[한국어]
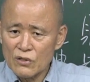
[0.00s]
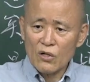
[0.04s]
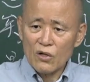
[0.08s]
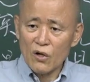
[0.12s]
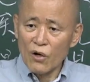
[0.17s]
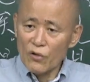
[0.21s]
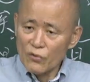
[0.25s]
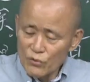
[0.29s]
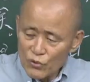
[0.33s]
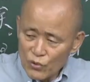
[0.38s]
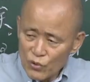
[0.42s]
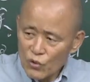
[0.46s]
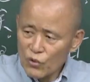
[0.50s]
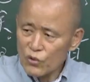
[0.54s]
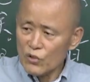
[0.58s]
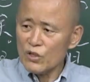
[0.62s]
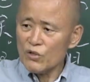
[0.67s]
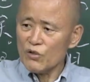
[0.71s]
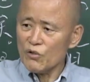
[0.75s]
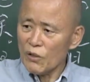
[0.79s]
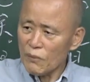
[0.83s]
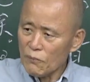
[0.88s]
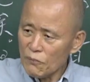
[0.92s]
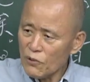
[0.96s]

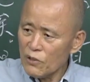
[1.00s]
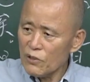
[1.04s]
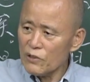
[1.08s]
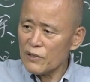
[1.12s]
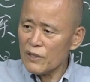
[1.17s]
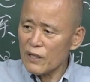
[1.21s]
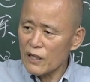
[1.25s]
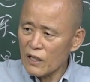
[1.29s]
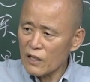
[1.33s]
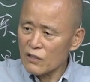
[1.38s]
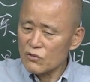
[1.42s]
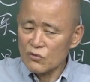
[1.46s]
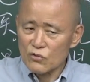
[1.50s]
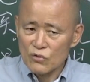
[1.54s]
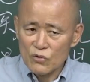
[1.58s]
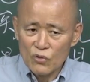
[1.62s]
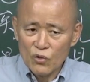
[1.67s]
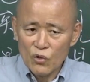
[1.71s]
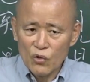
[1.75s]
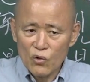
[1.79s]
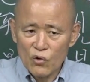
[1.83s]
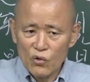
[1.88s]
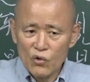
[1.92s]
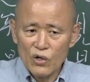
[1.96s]
건곤이 회멸돼 가지고
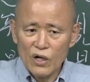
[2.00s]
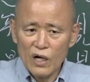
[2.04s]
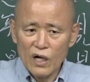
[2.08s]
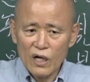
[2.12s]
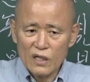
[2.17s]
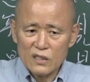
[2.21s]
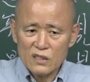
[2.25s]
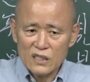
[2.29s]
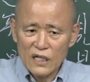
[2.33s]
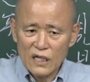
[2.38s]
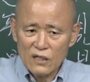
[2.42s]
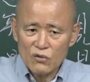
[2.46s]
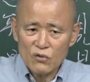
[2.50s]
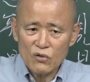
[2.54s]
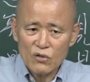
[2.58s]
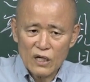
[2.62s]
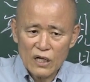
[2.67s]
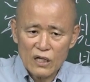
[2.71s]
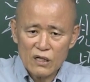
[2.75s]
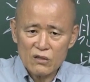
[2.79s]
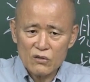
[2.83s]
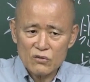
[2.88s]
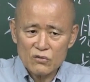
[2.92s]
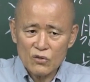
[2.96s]
코로나가
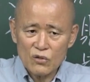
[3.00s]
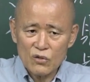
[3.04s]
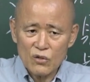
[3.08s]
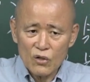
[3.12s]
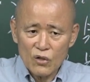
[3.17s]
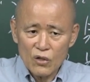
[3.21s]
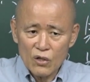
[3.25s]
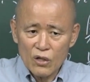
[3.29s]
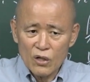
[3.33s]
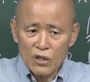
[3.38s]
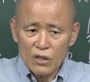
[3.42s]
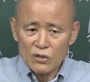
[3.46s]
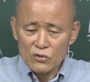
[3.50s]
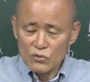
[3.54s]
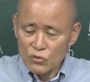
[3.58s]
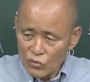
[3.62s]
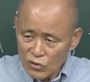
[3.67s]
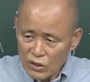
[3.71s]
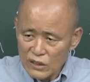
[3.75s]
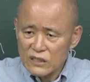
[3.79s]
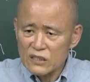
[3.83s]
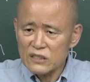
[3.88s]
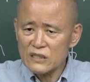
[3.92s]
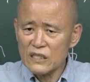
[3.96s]
창궐하는 것도
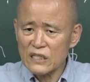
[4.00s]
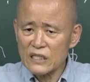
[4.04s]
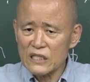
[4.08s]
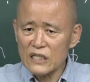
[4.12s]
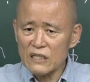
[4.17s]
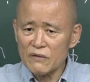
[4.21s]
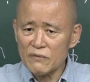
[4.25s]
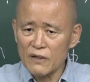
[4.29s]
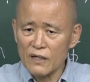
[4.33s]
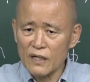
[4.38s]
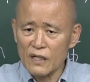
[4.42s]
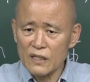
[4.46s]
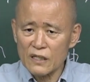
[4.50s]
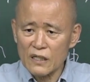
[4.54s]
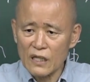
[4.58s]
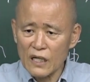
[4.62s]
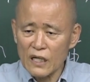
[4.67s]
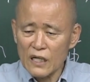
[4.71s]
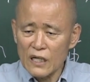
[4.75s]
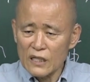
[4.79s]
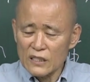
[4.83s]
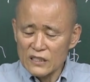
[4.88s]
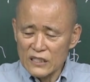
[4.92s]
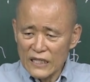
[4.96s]
똑같은 얘기란 말이야
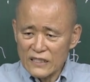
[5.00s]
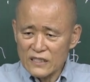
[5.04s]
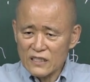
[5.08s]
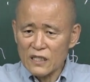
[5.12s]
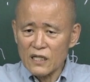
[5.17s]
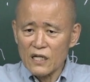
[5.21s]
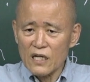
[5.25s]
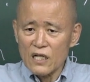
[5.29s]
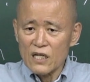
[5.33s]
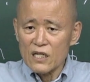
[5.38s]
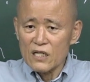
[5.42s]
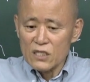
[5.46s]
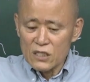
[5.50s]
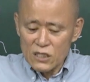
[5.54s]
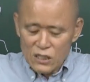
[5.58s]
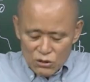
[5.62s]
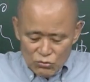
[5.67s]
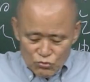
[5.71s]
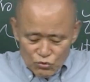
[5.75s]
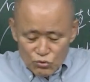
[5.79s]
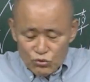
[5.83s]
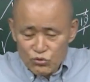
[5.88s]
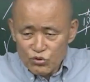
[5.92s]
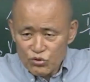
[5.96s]
사실
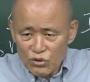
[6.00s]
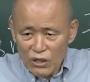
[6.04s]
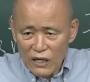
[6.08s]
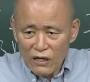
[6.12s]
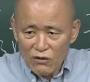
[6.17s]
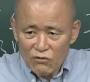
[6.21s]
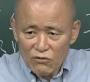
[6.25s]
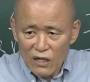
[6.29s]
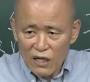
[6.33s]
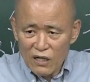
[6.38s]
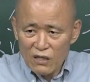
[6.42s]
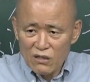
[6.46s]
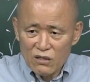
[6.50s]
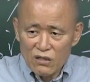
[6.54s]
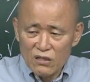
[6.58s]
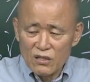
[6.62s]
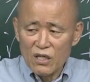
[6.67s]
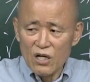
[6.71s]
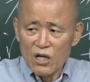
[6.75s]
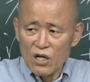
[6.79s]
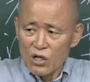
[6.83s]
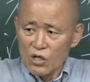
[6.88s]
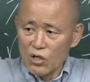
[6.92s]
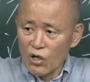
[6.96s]
이 우주라고 하는
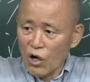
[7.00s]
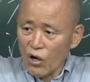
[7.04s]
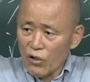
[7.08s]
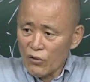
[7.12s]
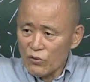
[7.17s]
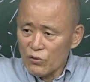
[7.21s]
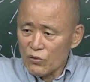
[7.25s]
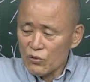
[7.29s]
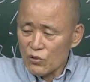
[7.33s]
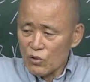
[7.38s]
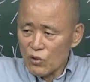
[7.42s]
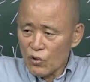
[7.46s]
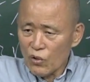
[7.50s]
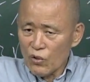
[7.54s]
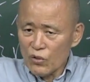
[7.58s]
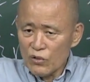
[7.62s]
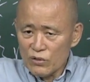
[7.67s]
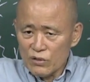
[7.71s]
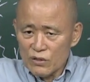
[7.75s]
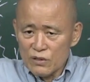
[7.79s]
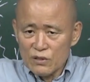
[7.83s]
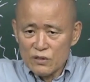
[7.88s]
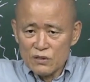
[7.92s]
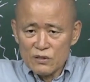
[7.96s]
건
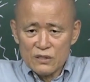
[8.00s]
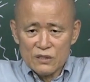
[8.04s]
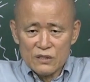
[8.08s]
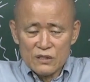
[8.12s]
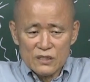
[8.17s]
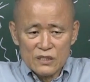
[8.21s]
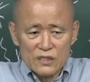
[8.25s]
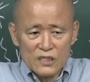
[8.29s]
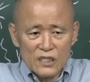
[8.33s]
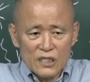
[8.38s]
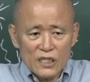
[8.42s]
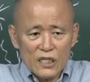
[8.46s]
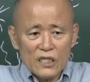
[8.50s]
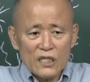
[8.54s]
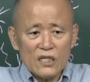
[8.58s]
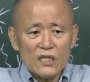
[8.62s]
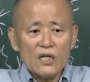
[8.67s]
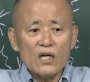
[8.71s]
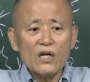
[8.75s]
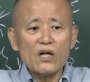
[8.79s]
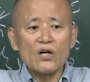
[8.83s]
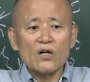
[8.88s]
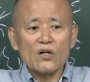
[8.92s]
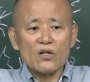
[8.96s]
건곤
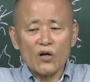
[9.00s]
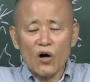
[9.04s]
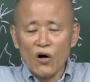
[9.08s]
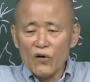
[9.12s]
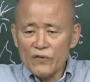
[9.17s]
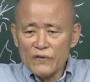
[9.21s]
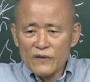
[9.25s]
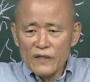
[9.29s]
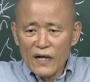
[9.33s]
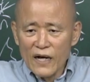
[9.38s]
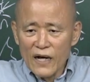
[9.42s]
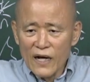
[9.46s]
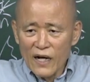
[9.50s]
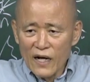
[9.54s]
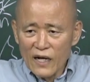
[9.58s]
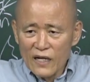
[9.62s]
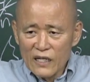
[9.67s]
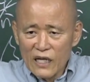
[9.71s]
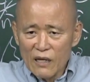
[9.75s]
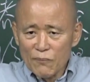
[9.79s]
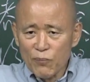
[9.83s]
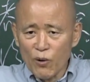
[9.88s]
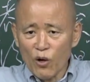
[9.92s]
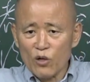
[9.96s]

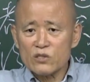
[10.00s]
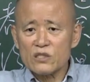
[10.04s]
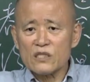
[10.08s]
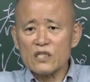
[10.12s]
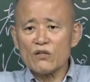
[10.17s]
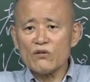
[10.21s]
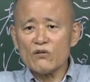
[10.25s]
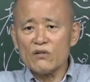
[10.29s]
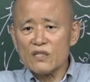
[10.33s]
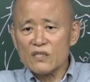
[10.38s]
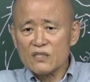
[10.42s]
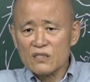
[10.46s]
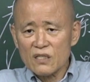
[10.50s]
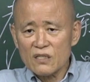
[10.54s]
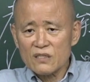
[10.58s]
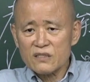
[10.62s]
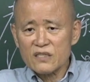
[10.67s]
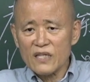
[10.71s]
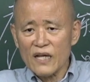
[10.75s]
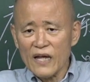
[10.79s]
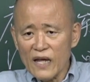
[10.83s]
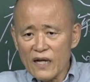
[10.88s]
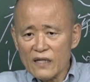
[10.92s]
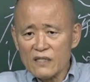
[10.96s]
건강하게 버티고 있을
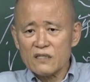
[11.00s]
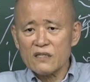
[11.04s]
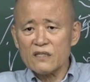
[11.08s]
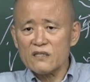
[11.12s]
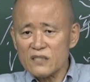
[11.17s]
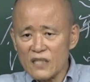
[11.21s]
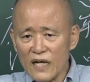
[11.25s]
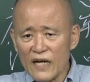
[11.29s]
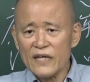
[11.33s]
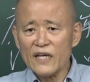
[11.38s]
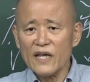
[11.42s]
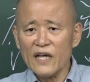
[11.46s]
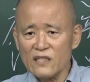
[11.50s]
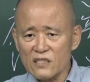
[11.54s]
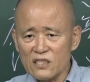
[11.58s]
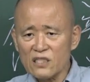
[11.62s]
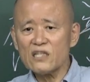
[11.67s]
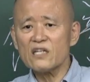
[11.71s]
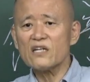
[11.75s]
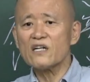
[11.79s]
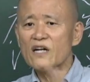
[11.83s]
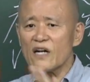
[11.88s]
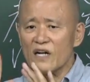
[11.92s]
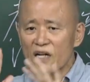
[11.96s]
때 그 사이에서
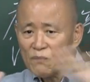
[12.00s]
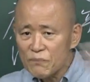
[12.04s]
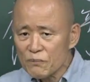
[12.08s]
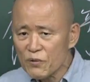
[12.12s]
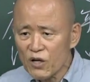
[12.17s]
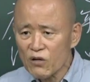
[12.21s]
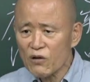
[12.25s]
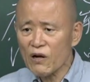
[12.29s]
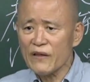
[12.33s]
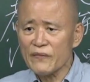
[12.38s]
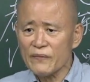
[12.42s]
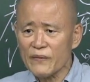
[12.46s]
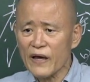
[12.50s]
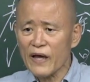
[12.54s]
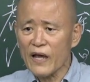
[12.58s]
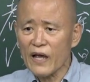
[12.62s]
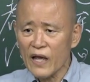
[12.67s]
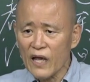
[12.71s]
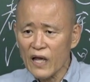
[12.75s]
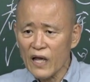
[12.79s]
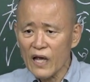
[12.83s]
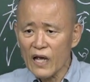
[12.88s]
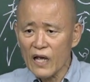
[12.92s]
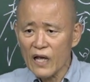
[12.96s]
일어나는 변화인데
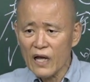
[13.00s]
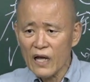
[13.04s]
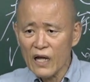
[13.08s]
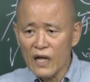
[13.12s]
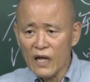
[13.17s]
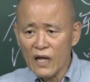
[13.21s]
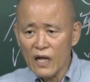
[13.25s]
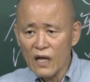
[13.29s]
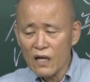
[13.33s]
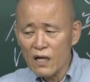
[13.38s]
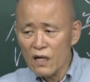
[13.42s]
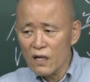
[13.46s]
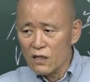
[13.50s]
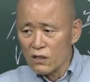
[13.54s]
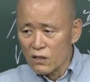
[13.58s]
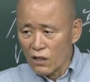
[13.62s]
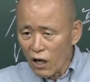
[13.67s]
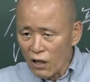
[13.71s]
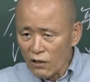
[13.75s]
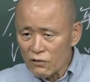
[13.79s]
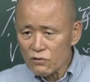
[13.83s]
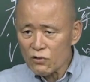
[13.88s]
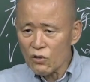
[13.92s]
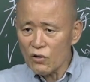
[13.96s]

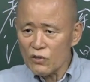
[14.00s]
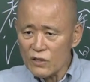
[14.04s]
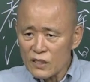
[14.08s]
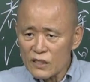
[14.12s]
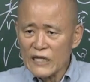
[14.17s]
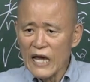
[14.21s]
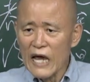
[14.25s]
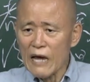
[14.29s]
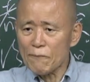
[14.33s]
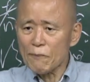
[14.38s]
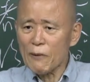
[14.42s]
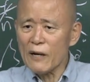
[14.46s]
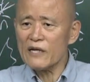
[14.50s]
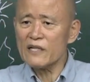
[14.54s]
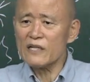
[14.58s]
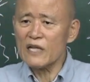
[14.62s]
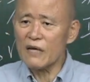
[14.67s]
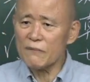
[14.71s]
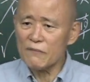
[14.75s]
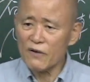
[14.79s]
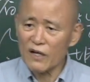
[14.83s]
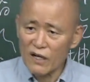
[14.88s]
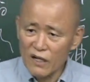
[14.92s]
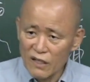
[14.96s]
건곤이 개판이
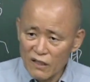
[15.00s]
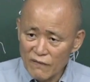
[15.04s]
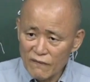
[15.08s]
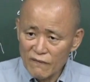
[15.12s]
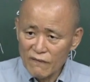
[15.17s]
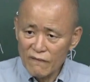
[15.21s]
되면은